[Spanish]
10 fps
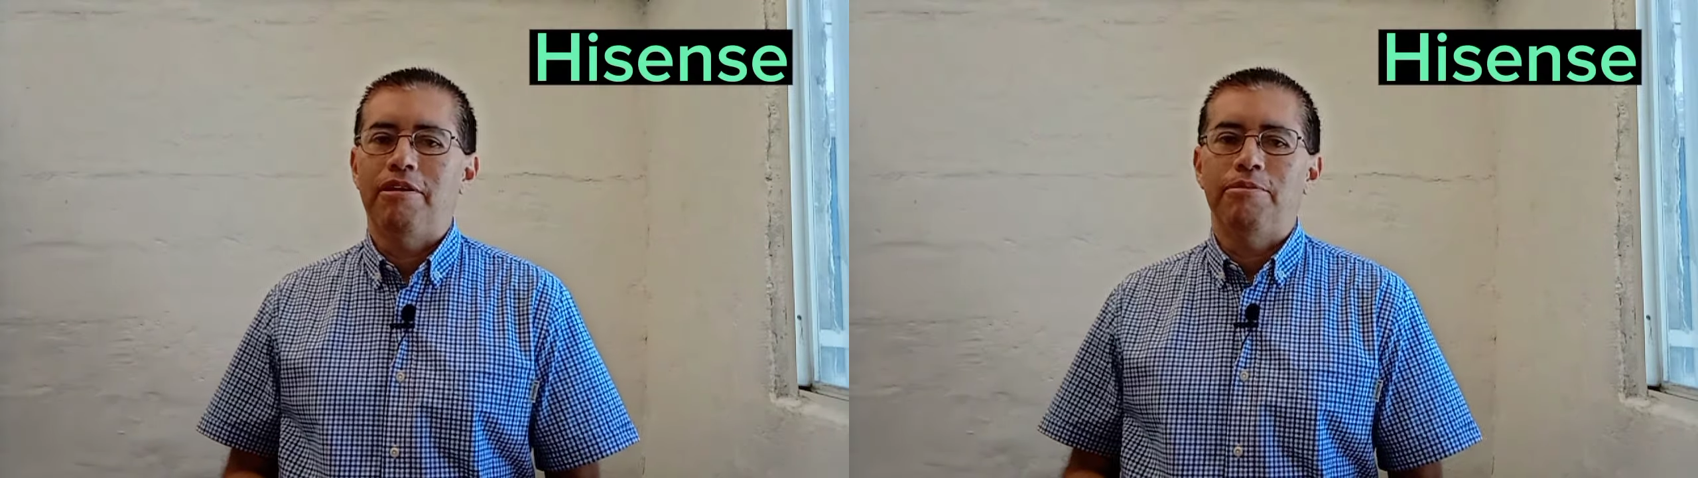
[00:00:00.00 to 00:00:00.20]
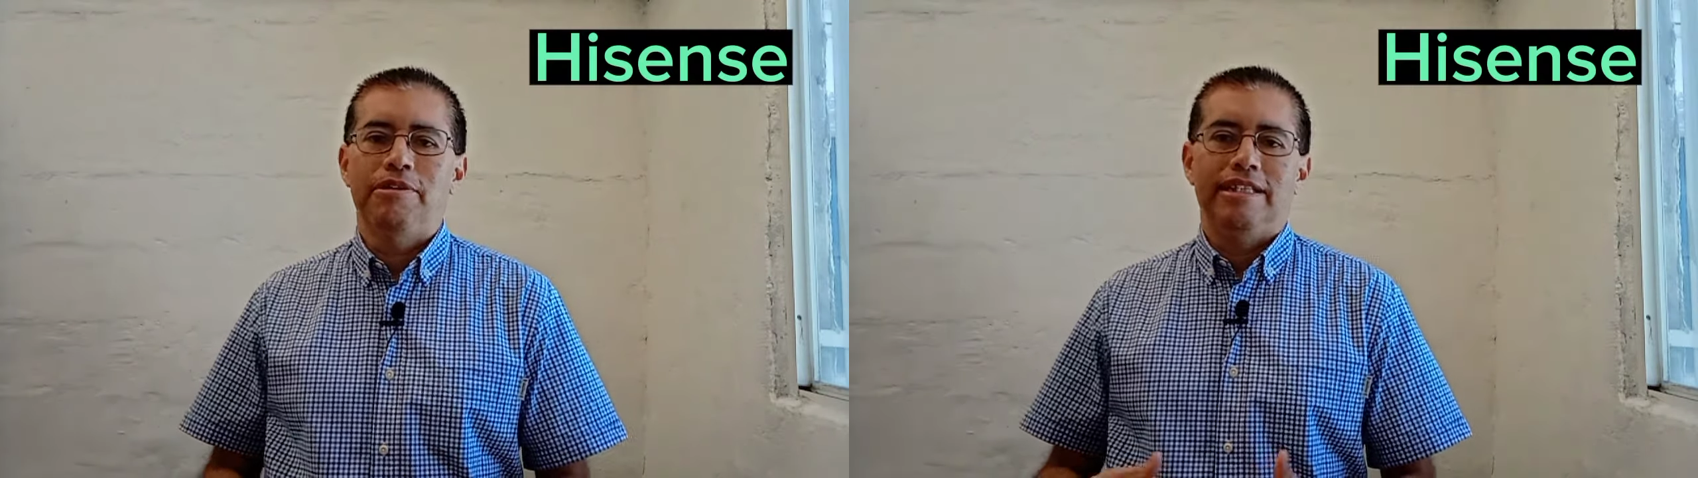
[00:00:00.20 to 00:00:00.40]

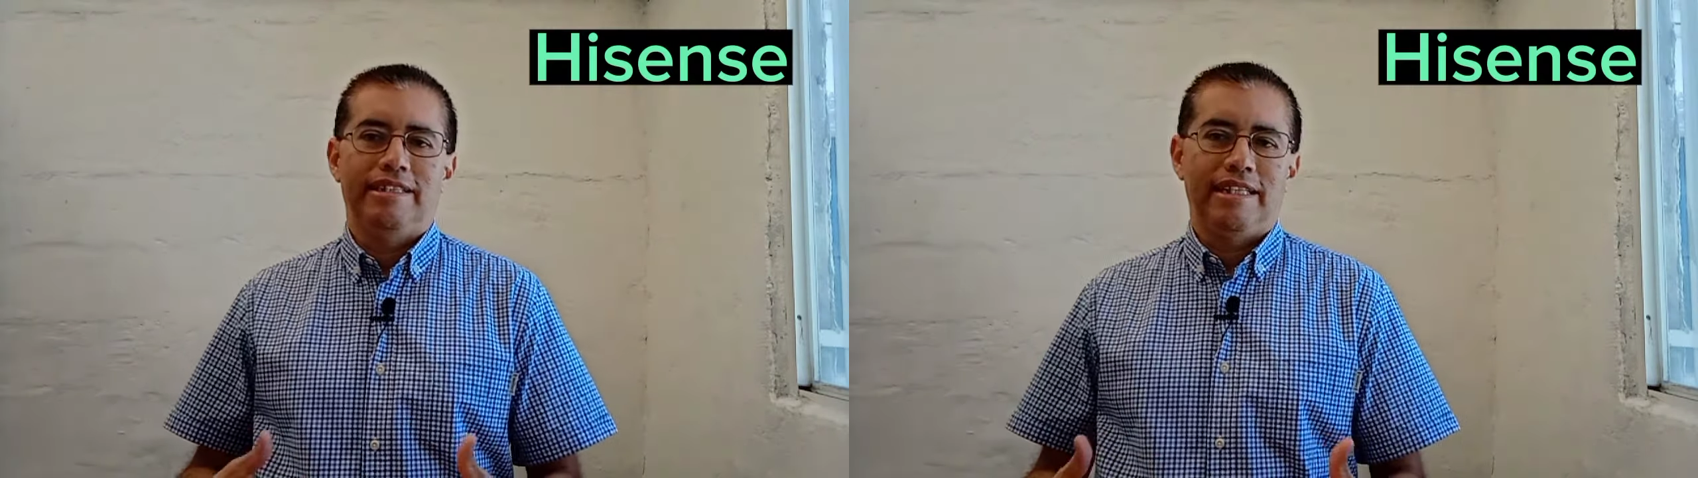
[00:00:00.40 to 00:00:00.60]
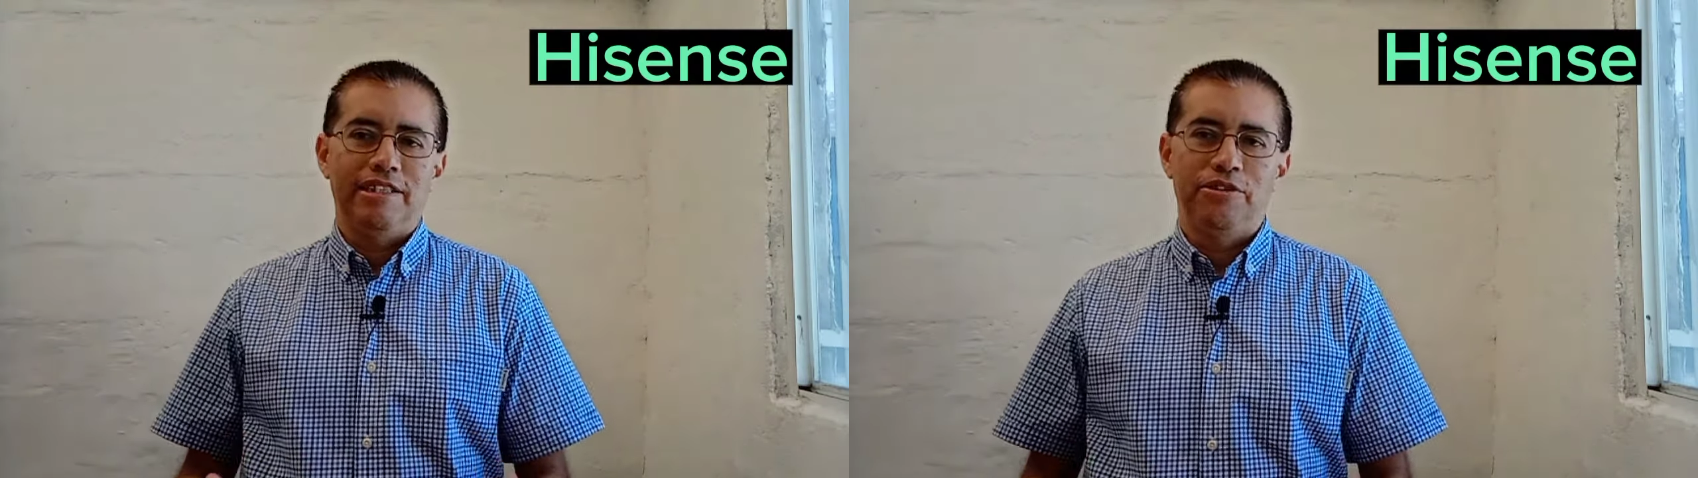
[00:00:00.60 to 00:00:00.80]
como las
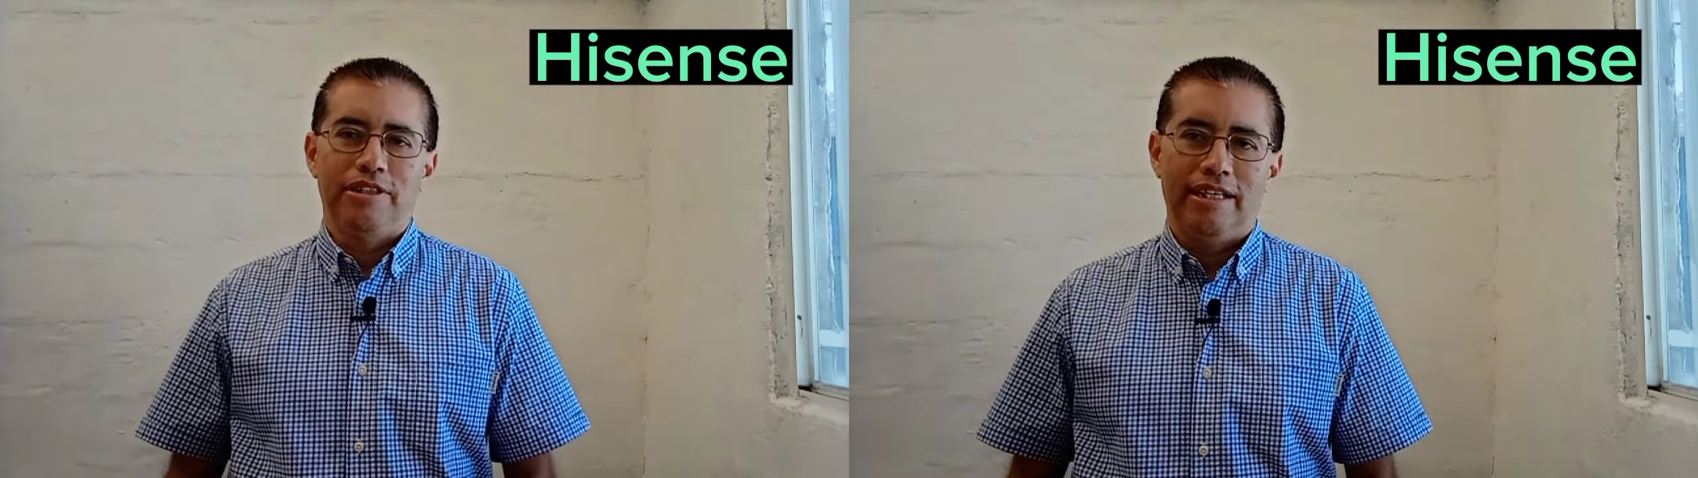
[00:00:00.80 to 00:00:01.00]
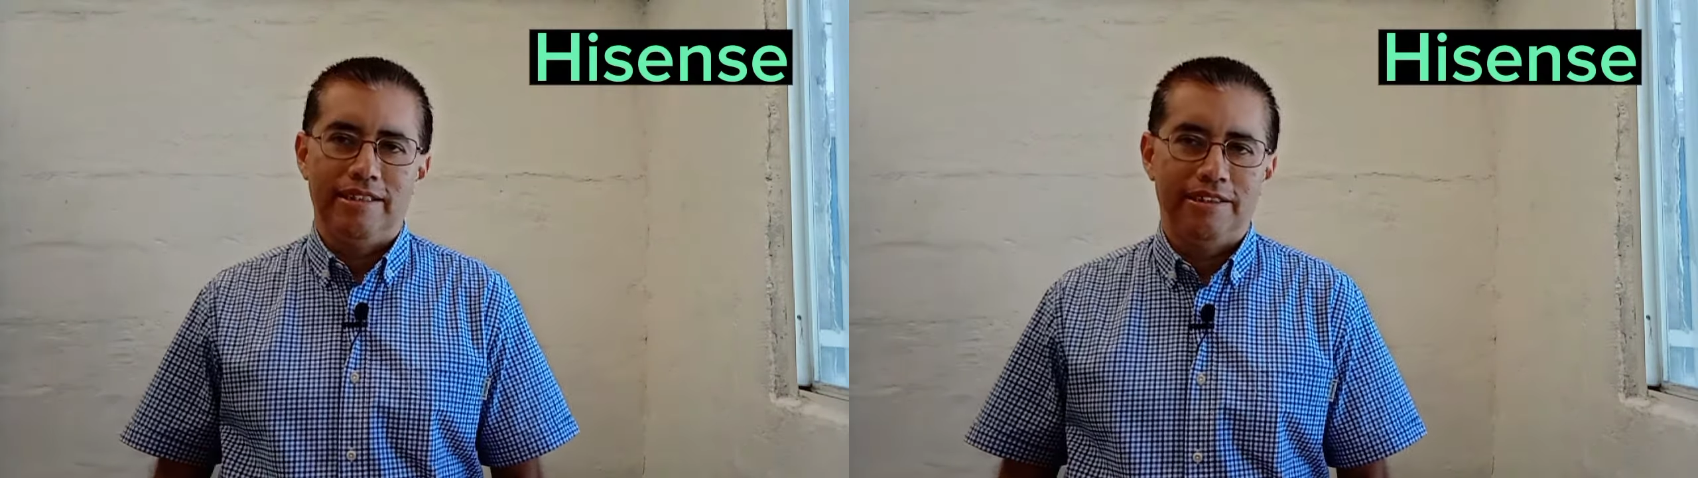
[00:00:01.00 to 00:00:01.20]
tradicionales.